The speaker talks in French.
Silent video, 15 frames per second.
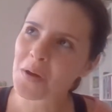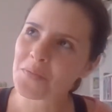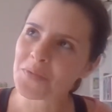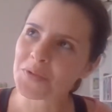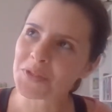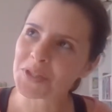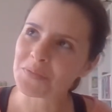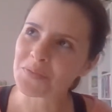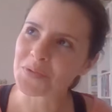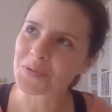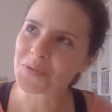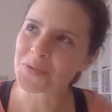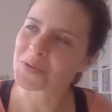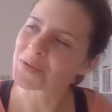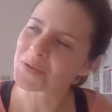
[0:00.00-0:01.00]
petit
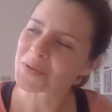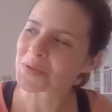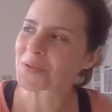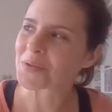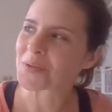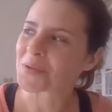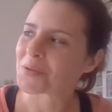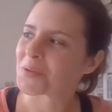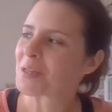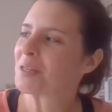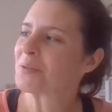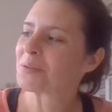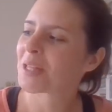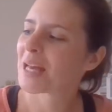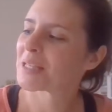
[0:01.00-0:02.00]
plus euh,
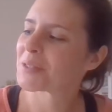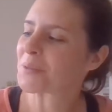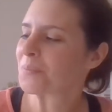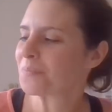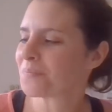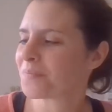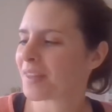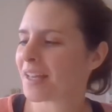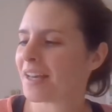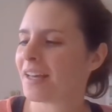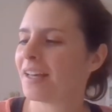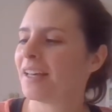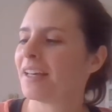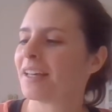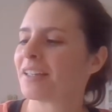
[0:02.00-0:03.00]
illustration,
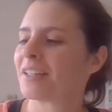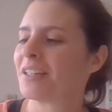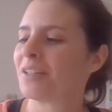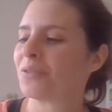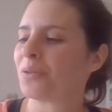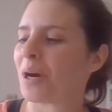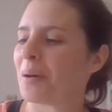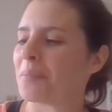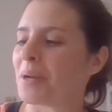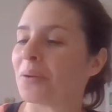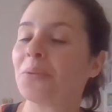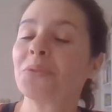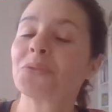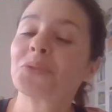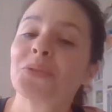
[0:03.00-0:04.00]
qui te
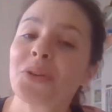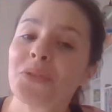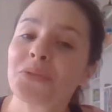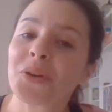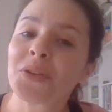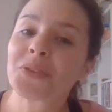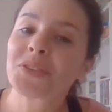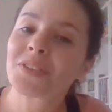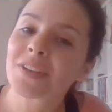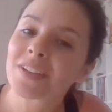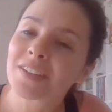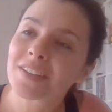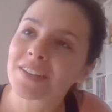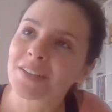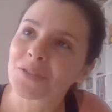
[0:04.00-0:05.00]
rappelleront ton enfance
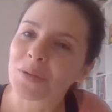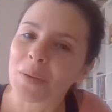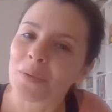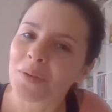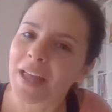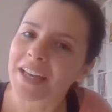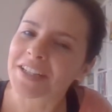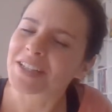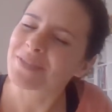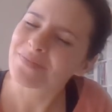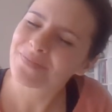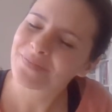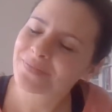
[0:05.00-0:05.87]
si tu as mon âge.